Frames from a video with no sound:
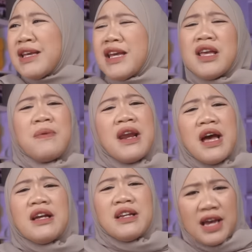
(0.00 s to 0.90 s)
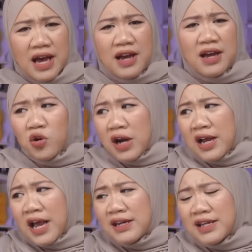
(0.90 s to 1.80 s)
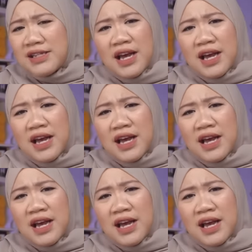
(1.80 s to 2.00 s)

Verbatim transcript: Ya gimana enggak? Seorang gadis